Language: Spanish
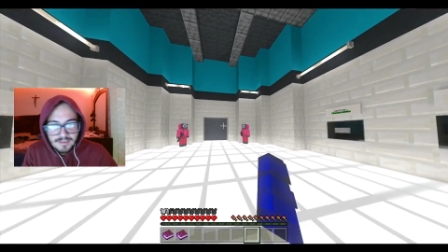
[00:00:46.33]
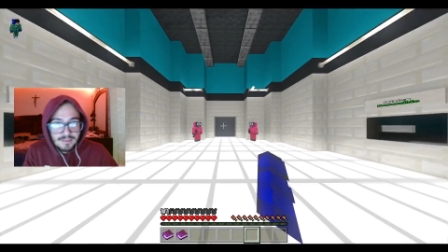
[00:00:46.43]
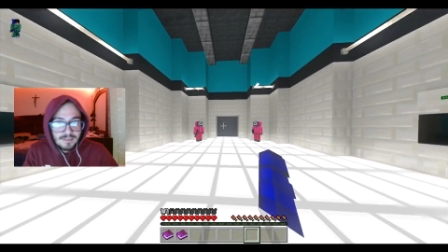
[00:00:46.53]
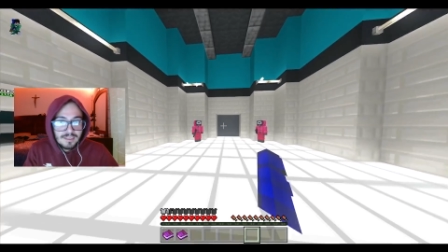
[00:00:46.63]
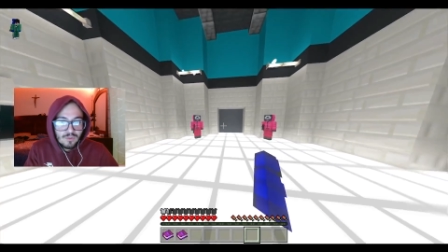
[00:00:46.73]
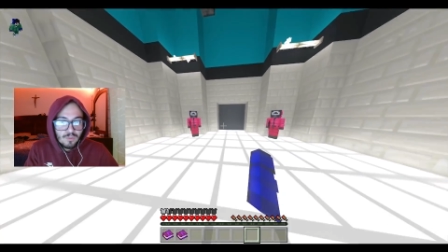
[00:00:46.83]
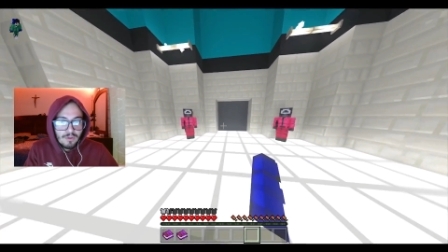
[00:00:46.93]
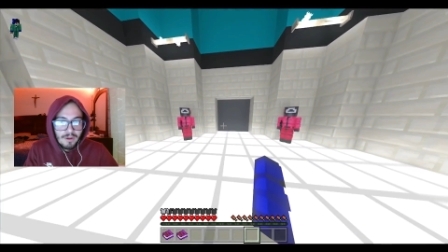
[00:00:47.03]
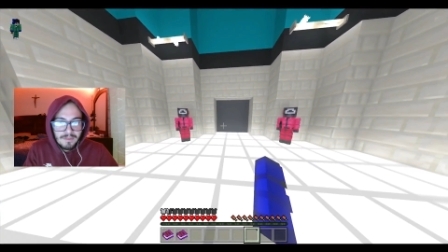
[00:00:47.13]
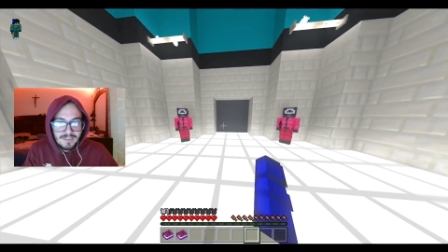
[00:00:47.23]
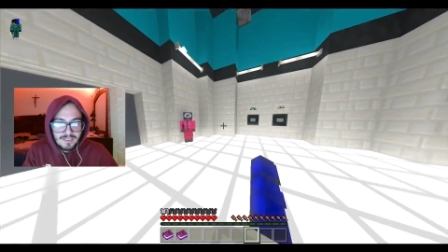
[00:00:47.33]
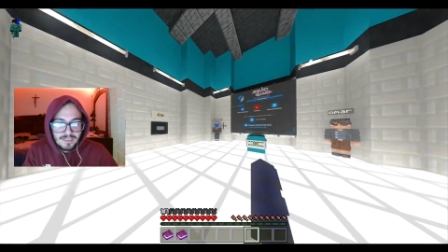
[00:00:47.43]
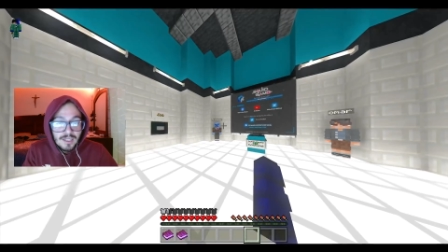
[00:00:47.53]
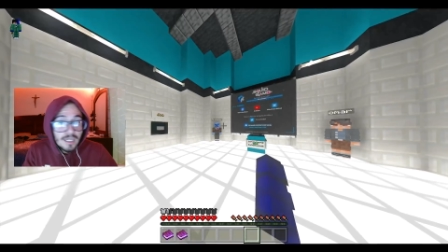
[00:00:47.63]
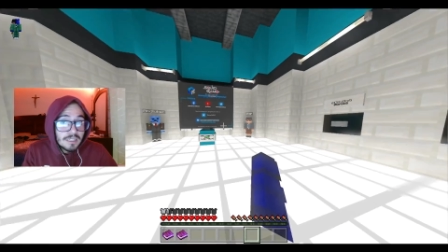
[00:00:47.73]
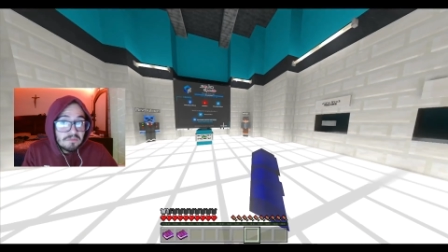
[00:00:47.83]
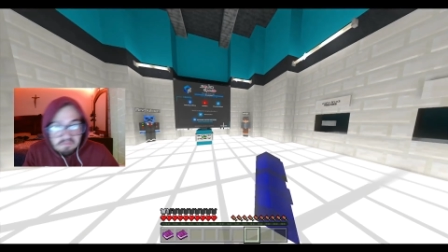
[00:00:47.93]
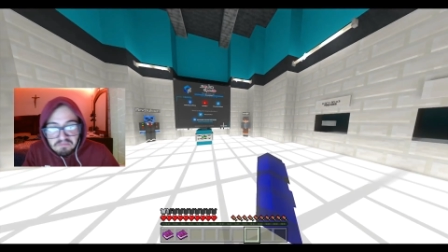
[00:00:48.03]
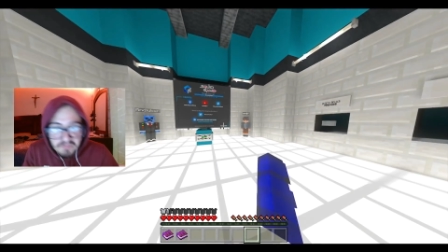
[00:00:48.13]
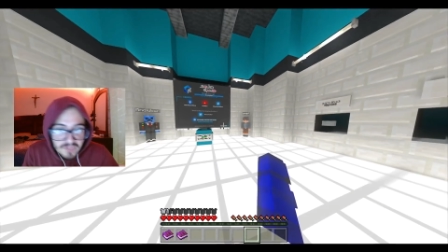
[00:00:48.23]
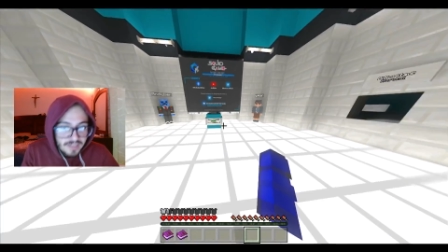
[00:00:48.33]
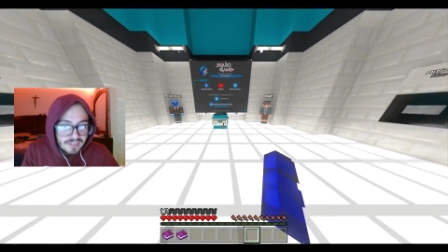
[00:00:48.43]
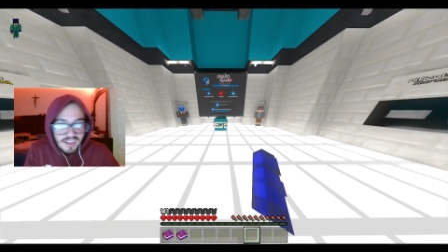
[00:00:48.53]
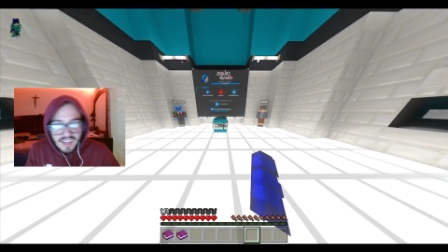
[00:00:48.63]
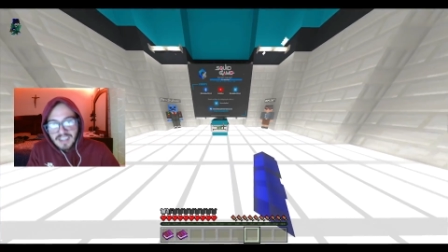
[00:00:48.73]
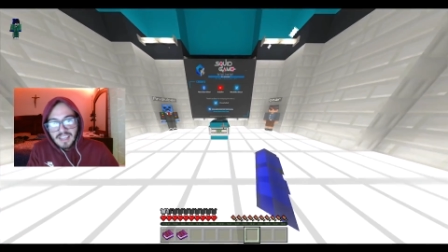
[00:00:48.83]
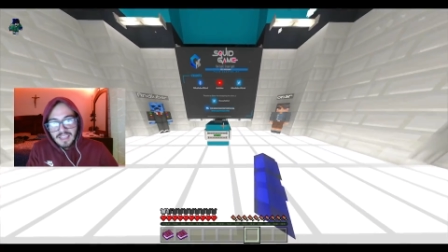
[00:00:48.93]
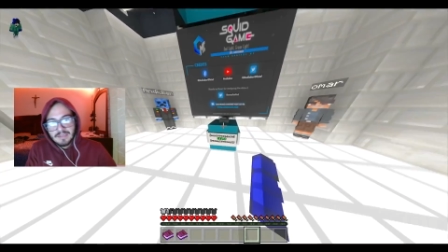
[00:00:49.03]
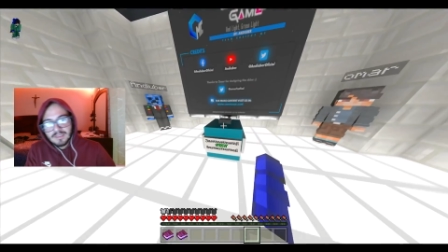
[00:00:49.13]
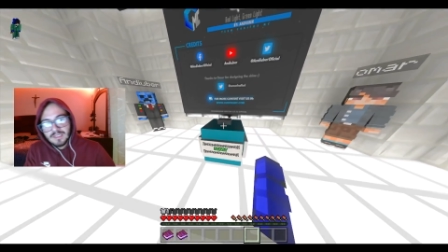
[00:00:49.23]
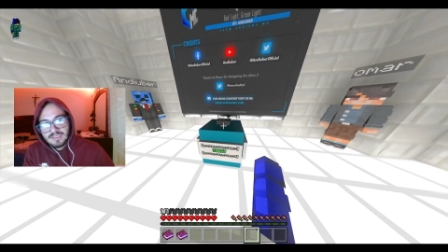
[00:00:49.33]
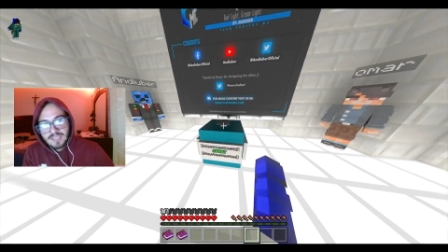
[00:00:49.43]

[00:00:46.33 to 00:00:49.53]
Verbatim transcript: sin ningún problema, sin sin descargar nada y está